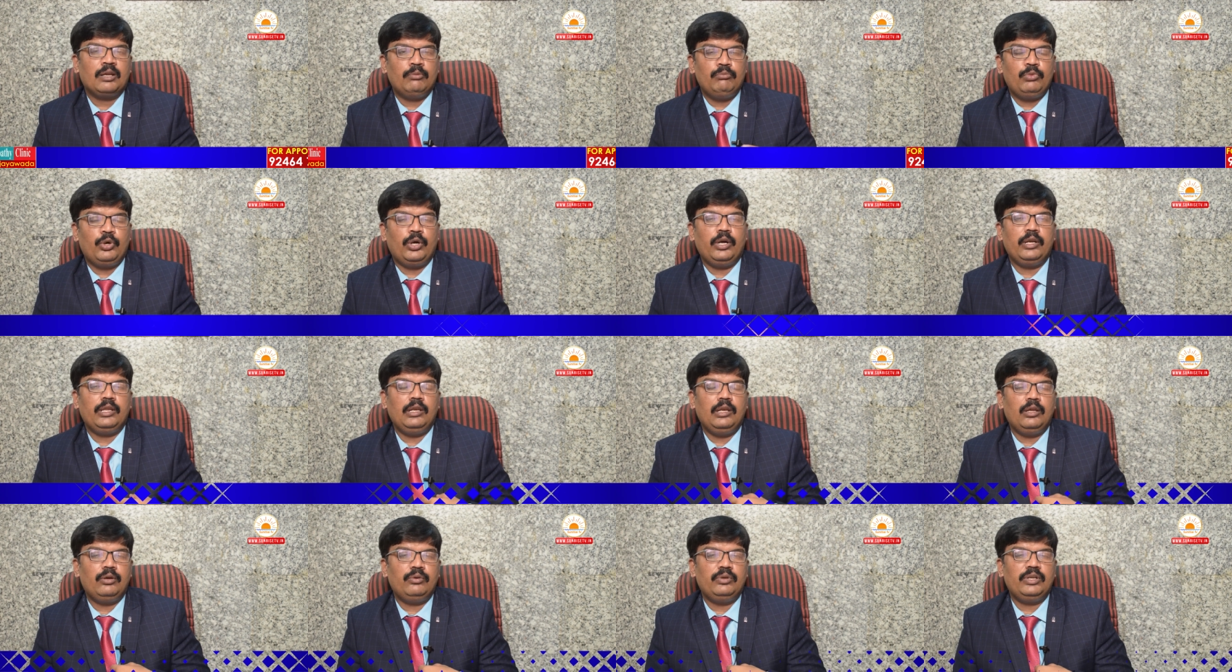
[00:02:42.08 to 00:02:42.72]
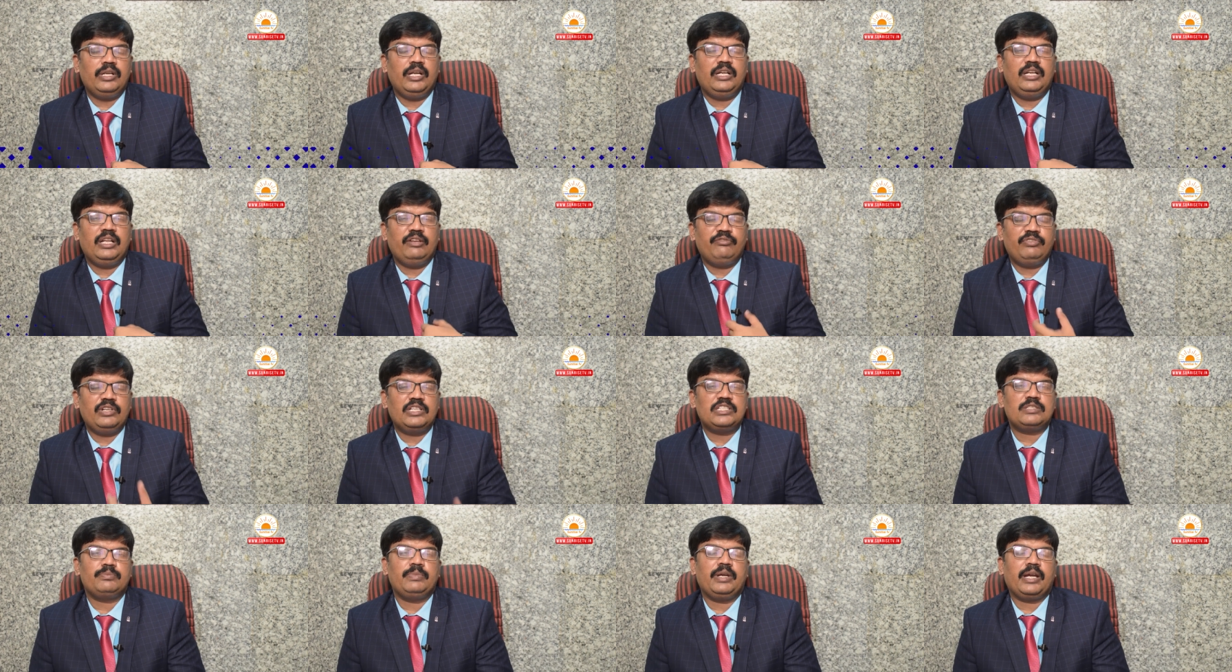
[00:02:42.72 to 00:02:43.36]
బాడీలో ఉండే
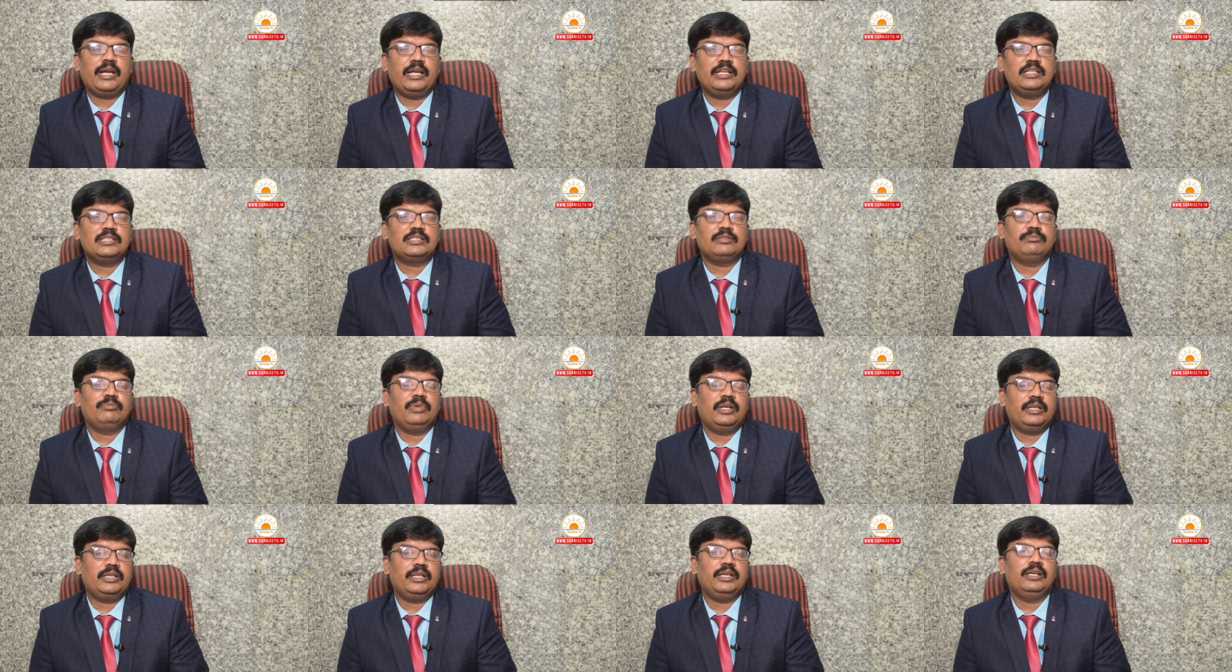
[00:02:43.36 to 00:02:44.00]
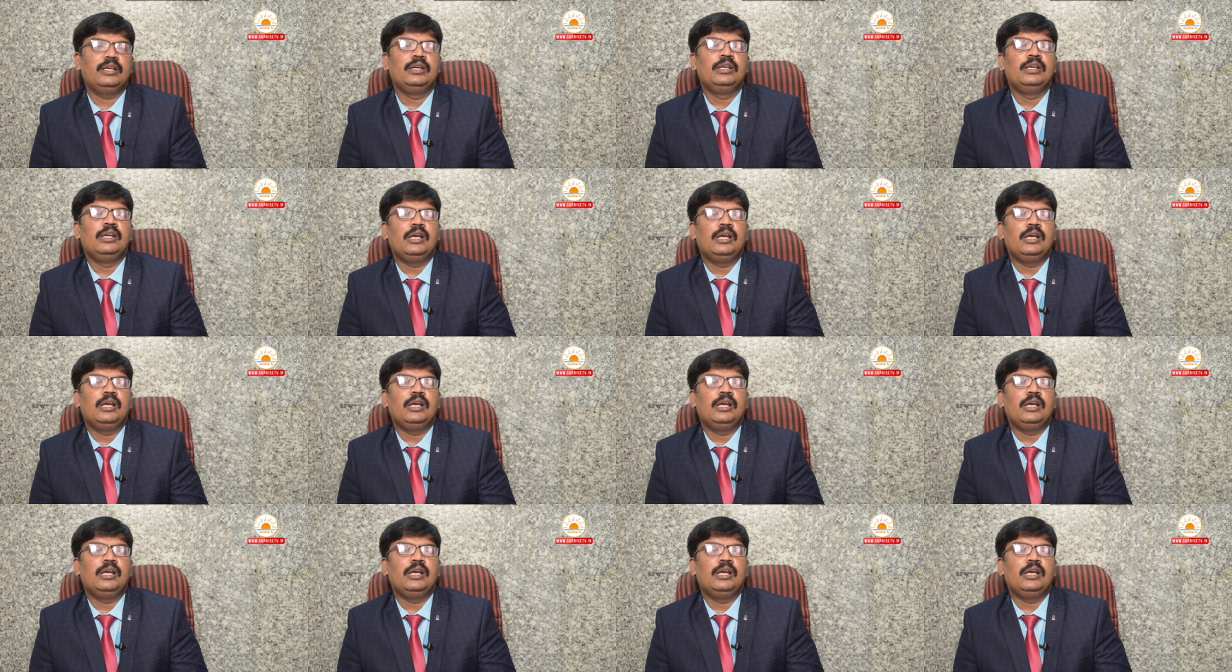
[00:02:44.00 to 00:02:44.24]
డిఫెన్స్ మెకానిజం బట్టి